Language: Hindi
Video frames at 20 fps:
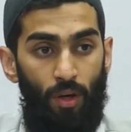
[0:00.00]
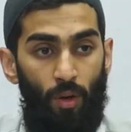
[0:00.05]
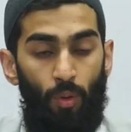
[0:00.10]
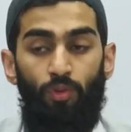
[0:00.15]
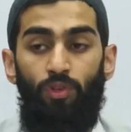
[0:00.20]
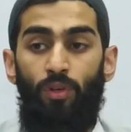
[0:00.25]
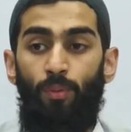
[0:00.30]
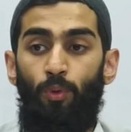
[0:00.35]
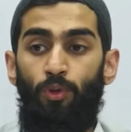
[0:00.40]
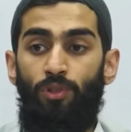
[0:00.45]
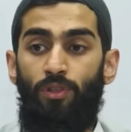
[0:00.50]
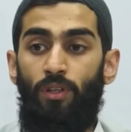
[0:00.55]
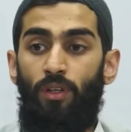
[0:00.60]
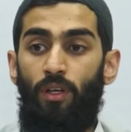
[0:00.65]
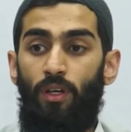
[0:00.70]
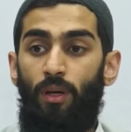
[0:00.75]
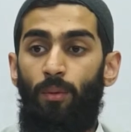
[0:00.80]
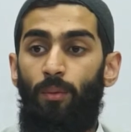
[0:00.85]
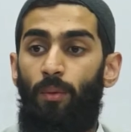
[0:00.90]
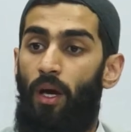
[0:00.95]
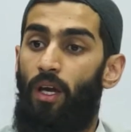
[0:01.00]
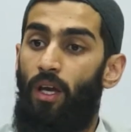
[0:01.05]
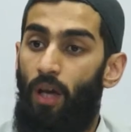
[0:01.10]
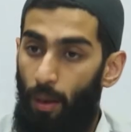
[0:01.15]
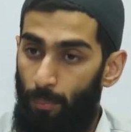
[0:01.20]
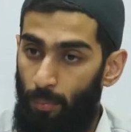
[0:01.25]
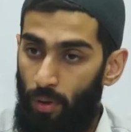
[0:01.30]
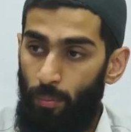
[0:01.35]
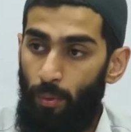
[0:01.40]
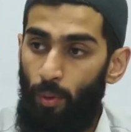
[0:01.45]
उनसे पूछते थे कि भाई
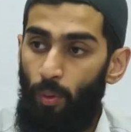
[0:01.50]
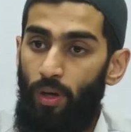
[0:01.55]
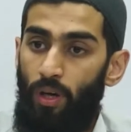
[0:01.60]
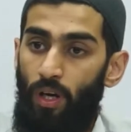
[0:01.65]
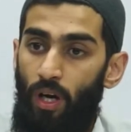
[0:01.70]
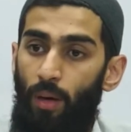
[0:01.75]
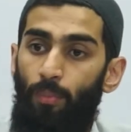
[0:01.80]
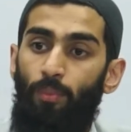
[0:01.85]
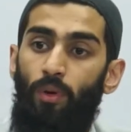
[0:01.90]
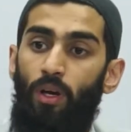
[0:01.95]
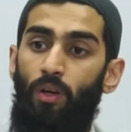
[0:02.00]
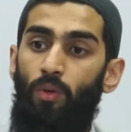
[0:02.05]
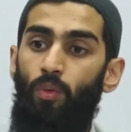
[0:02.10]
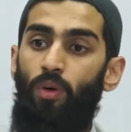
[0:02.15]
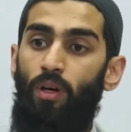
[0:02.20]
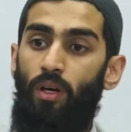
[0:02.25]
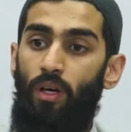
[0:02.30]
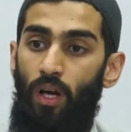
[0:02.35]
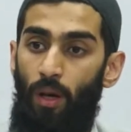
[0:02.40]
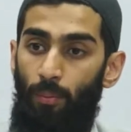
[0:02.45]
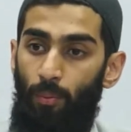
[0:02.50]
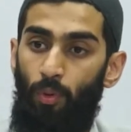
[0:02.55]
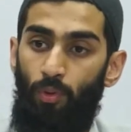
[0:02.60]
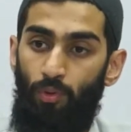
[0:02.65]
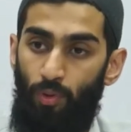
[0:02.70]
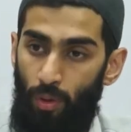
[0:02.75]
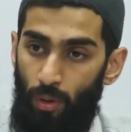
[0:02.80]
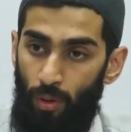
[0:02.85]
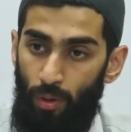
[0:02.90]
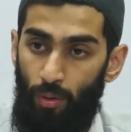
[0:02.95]
आपका मैं कोई काम कर दूं अगर आपको
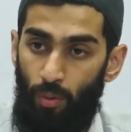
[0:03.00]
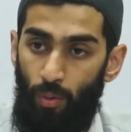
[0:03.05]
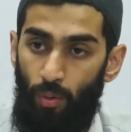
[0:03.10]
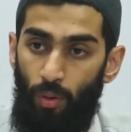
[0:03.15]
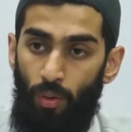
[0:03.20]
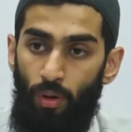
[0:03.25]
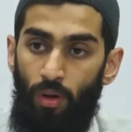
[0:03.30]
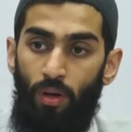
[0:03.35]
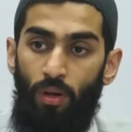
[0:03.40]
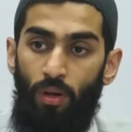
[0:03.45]
ज़रूरत हो